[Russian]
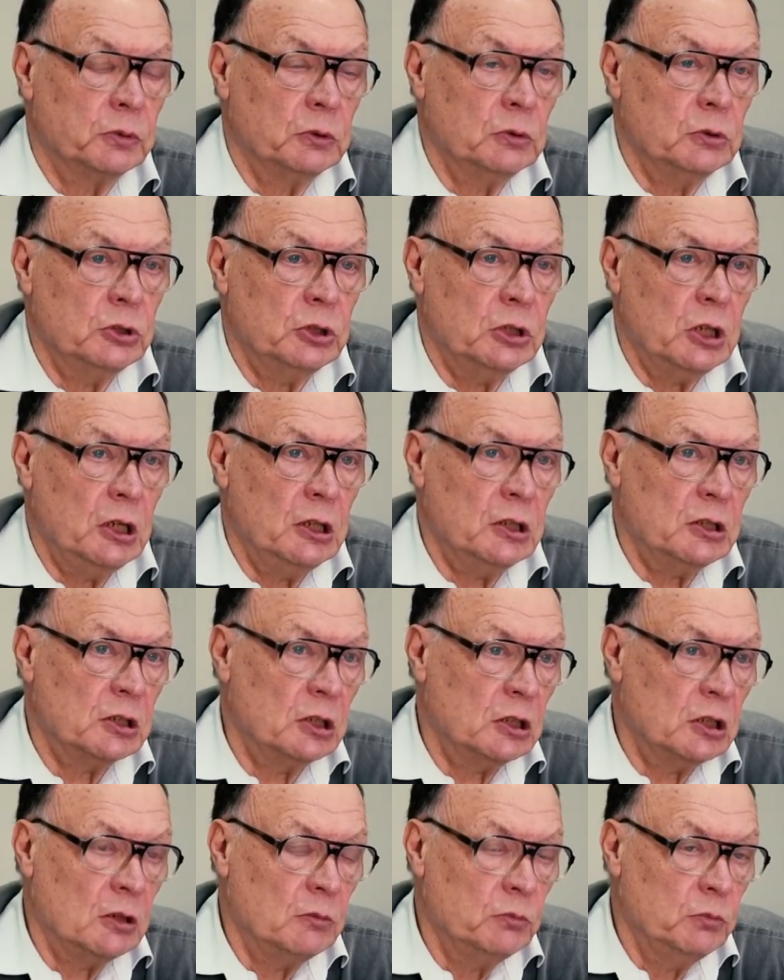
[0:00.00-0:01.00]

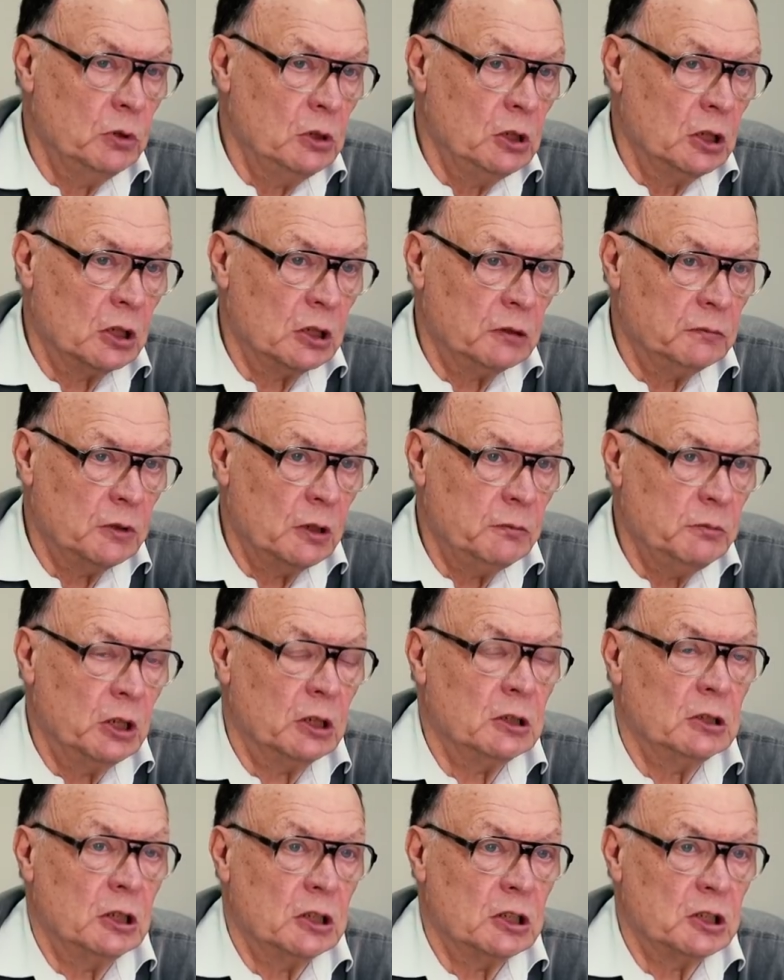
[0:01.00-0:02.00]
получается там более
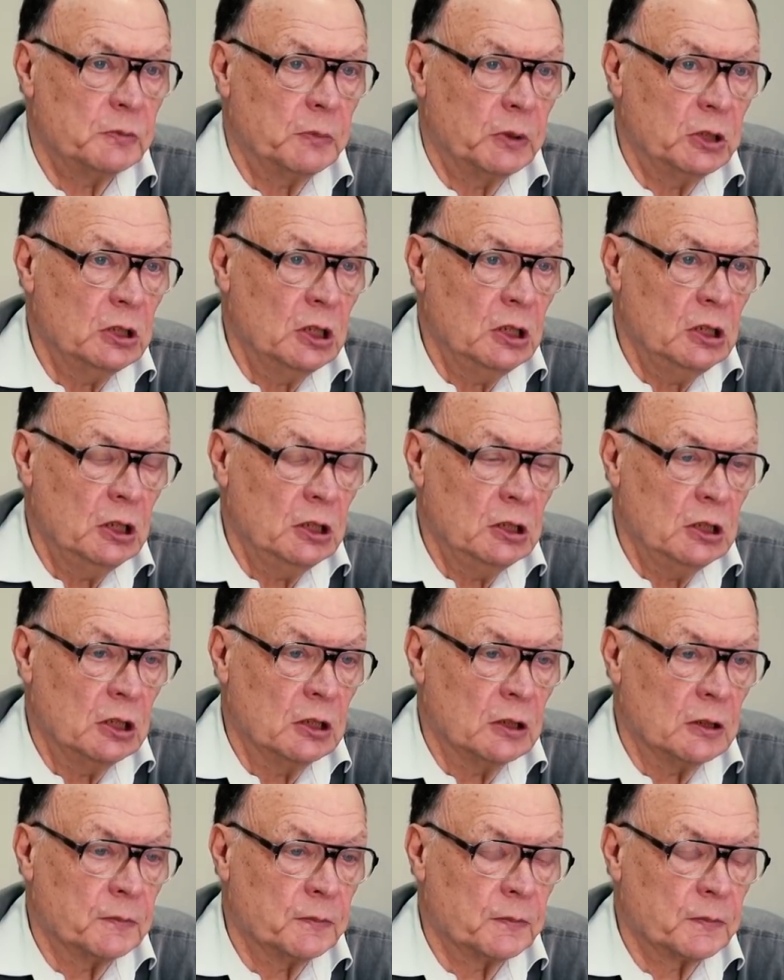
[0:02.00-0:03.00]
равномерное
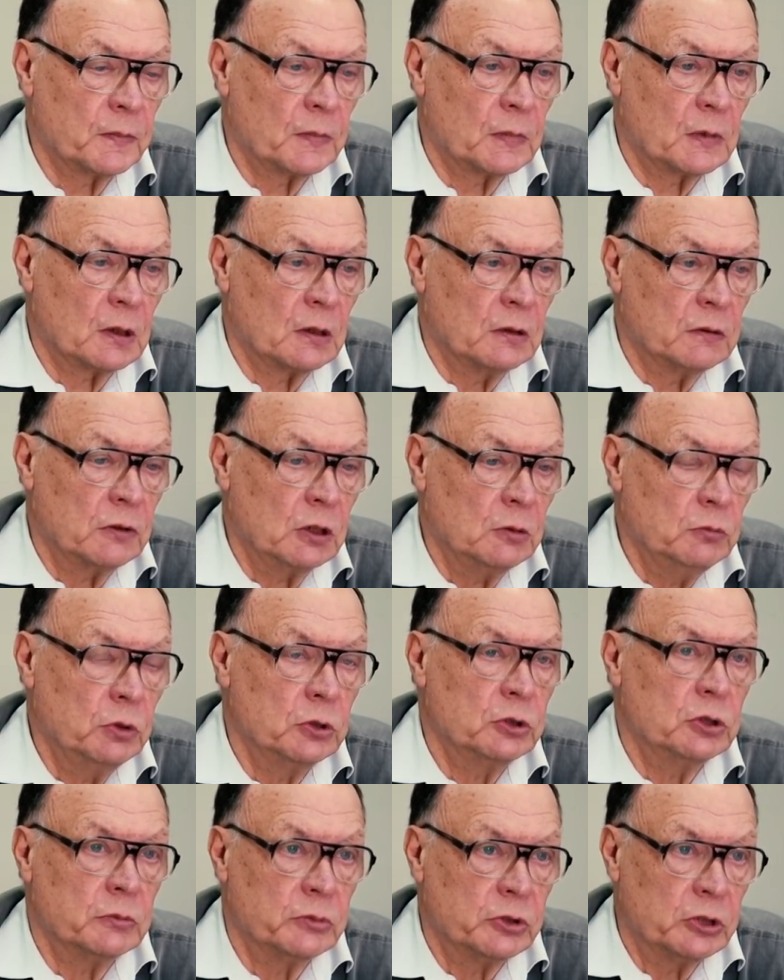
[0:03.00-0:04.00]
распределение в
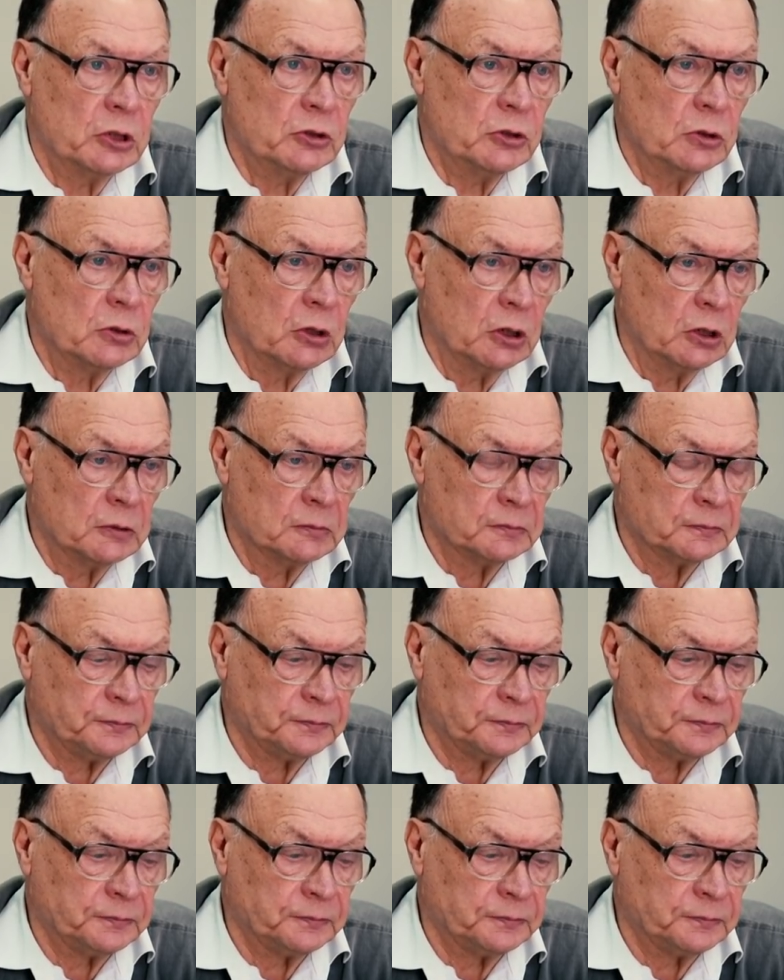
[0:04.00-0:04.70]
рабочем зазоре